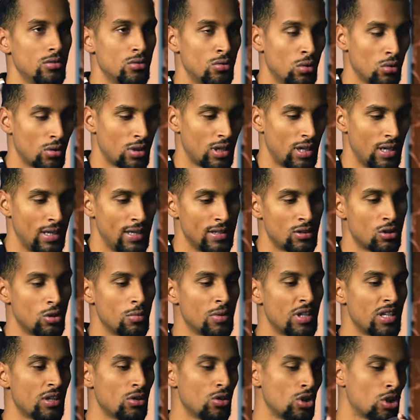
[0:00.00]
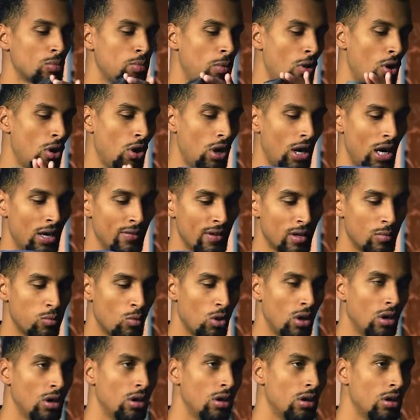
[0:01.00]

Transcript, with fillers: Donc les objets que je prends avec moi,